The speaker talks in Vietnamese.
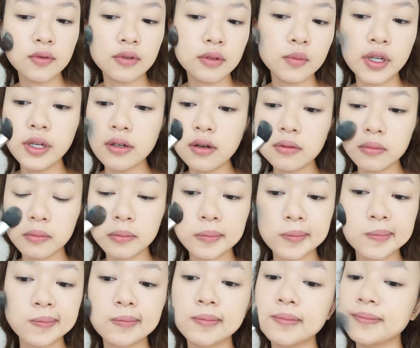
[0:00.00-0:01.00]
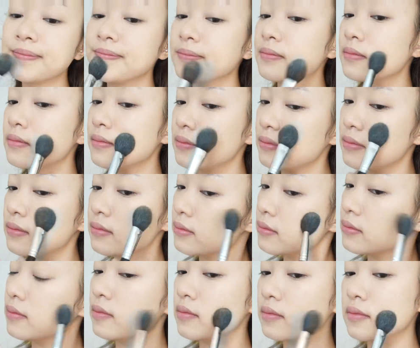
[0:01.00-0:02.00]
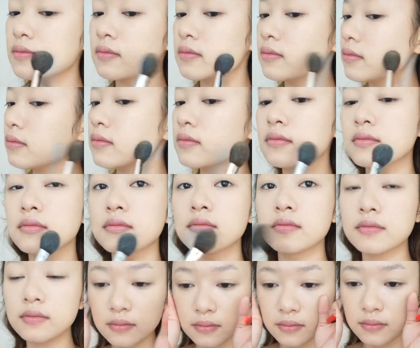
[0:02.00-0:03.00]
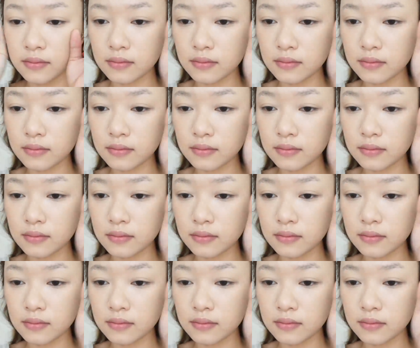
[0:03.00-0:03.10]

là lông mày. Và hôm nay mình quay lại sử dụng dạng gel